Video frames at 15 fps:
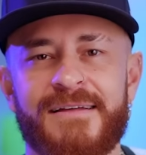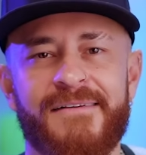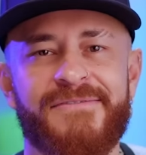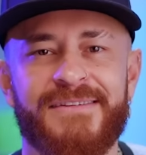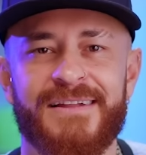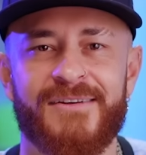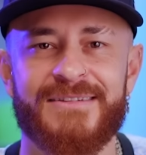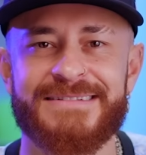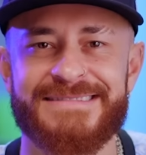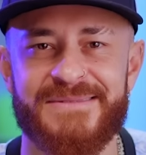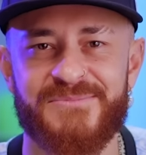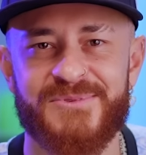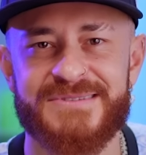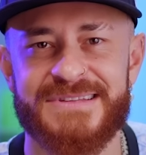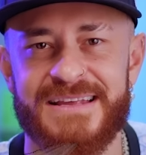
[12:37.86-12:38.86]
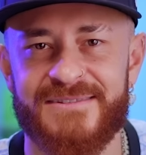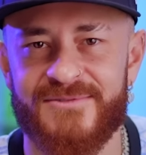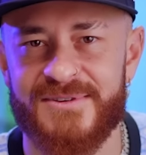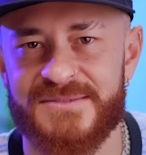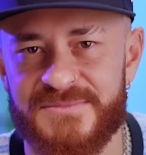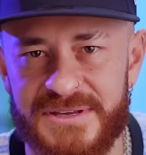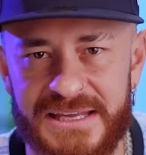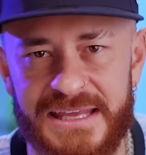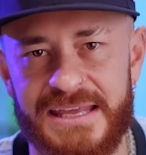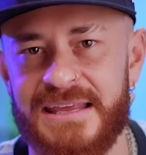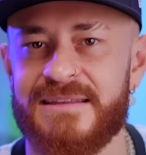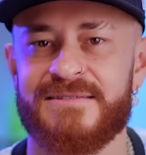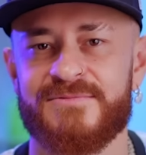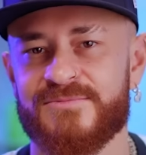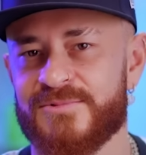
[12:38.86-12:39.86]
na final da Champions League
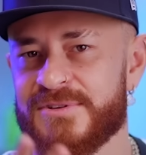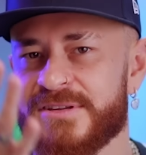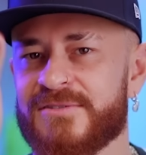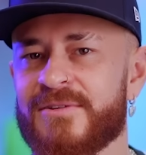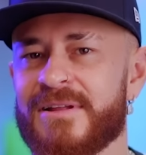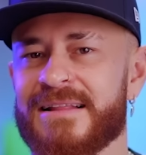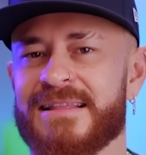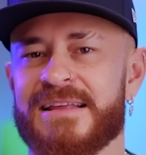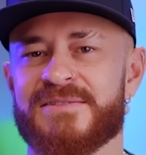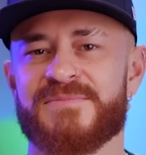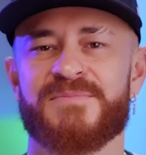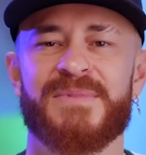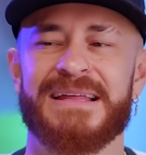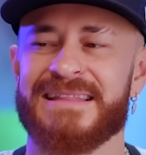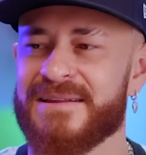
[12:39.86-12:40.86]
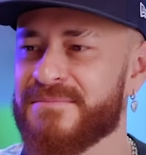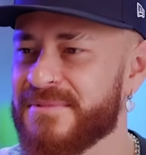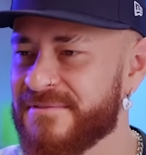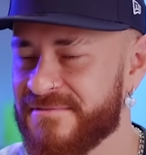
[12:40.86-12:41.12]
2015. Um torcedor do Atlético de Madrid me